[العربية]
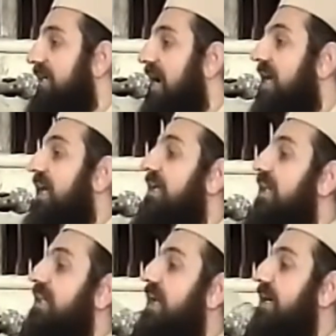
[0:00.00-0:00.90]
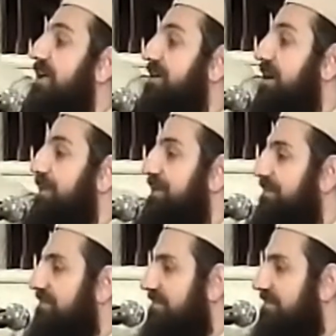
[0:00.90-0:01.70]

يا خيل الله اركبي